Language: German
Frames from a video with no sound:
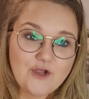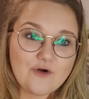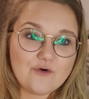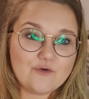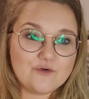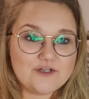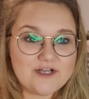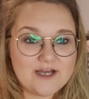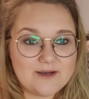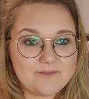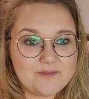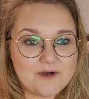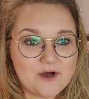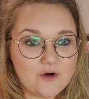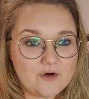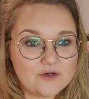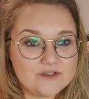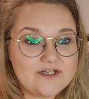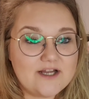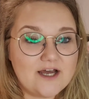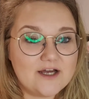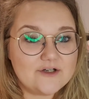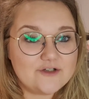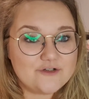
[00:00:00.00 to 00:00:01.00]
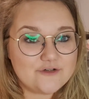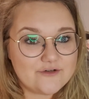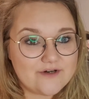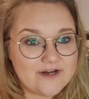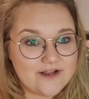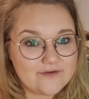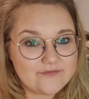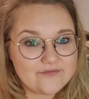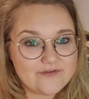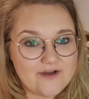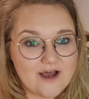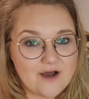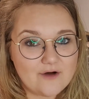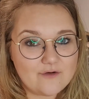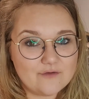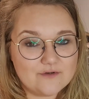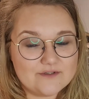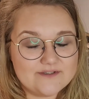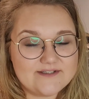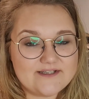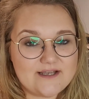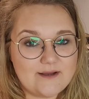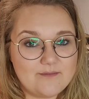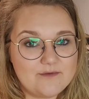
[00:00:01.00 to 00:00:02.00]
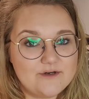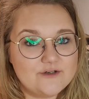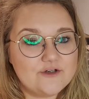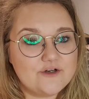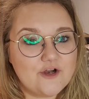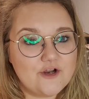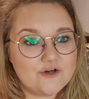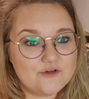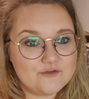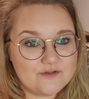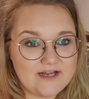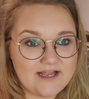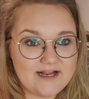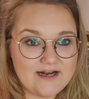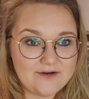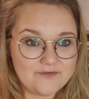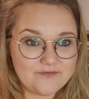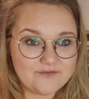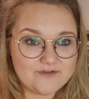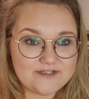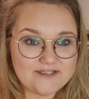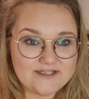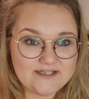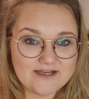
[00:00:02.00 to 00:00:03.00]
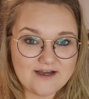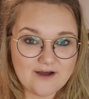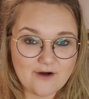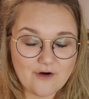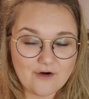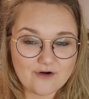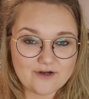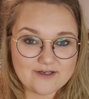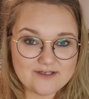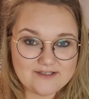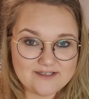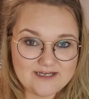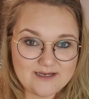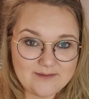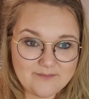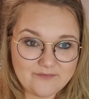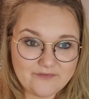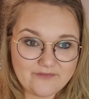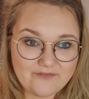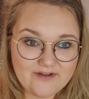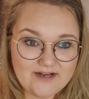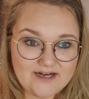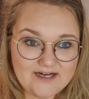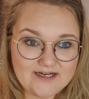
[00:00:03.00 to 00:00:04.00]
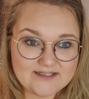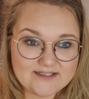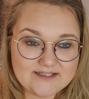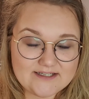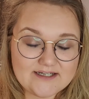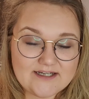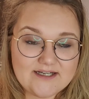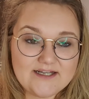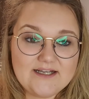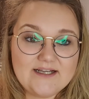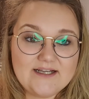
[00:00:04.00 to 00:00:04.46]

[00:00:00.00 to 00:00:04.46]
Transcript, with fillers: und habe auch da schon Erfahrungen sammeln können und helfe dir auch in dem Feld